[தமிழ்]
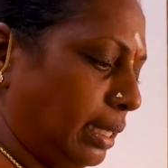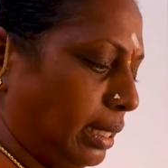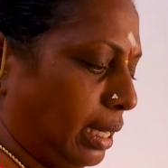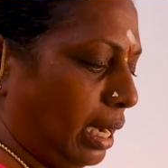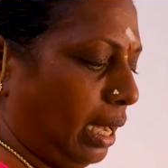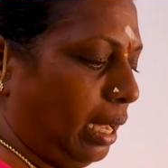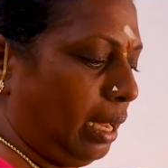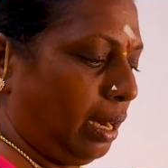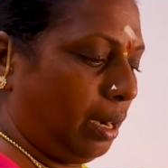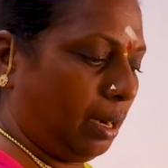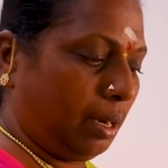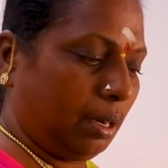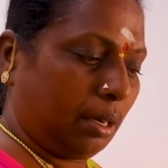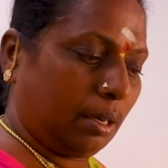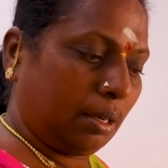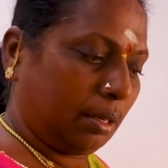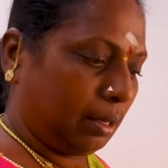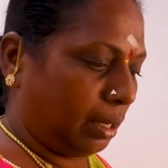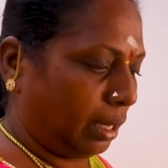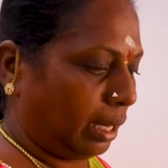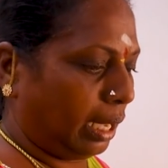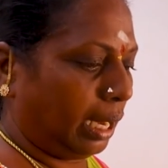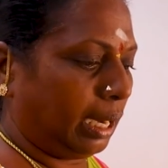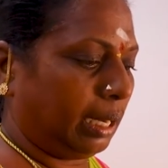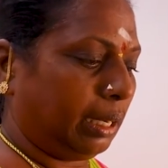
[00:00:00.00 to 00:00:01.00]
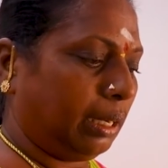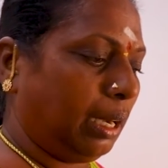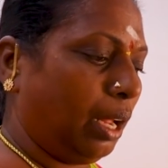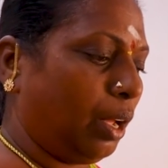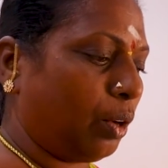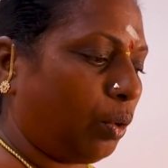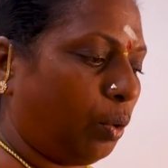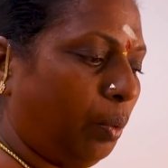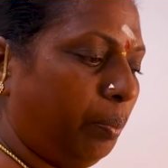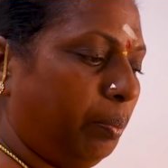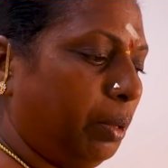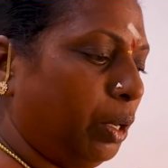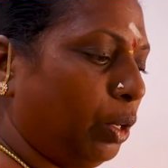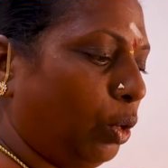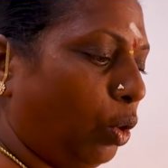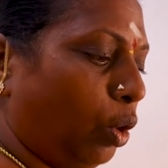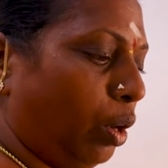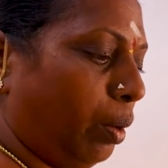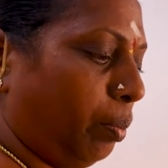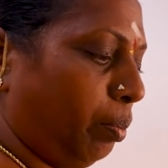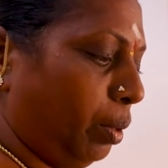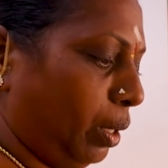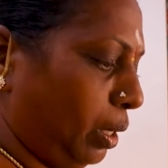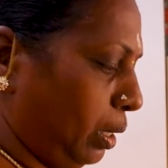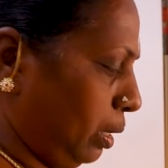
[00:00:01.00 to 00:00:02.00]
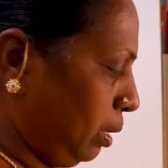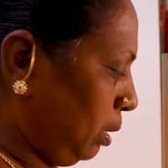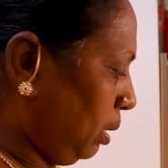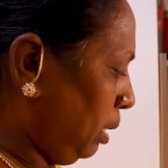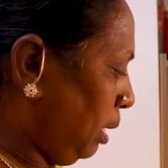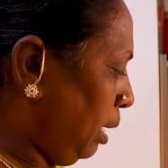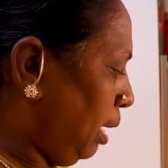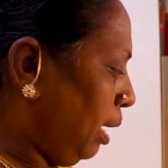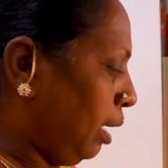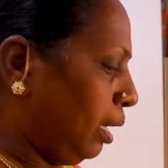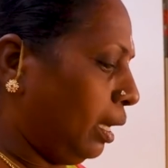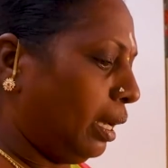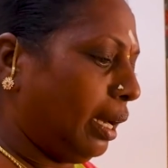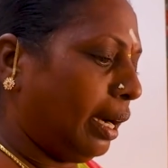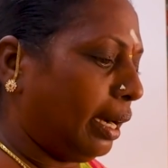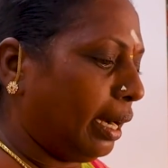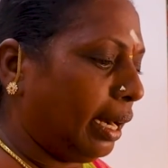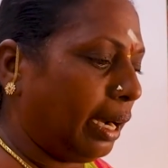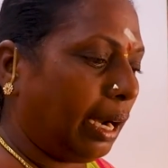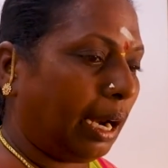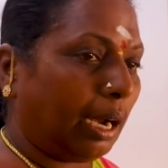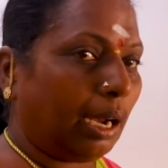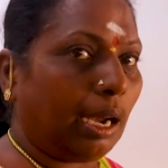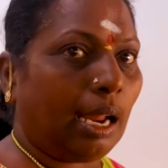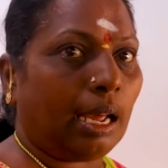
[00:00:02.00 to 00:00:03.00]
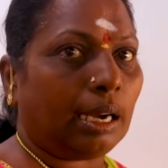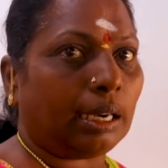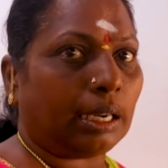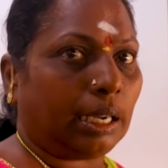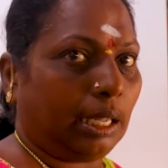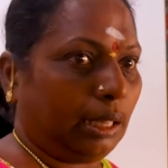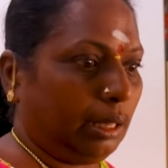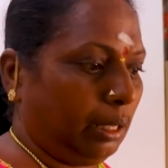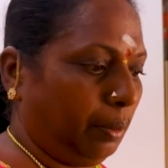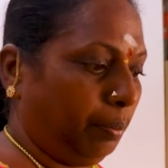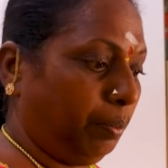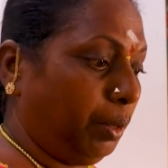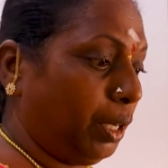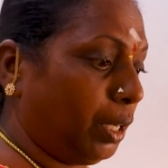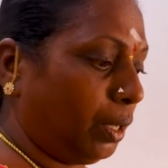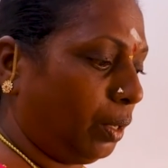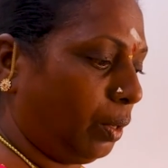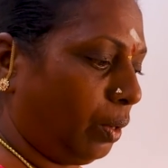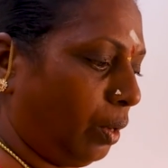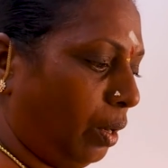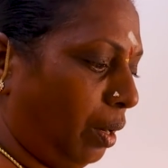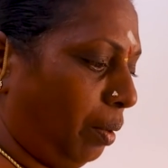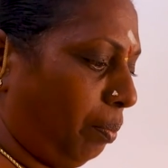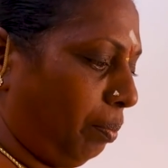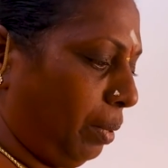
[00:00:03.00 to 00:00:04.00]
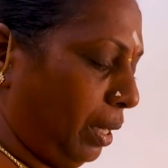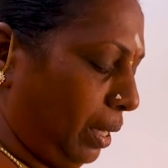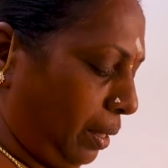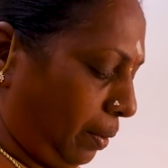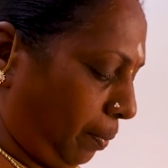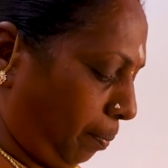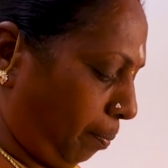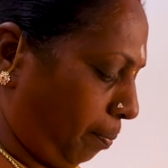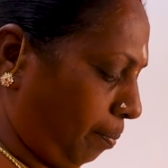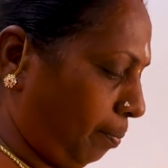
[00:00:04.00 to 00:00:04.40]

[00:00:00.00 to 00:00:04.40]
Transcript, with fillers: ரஜா கரெக்டாக இருக்கும் மீன் குழம்புக்கு இல்லைனா நல்லா இருக்காது மீன் குழம்பே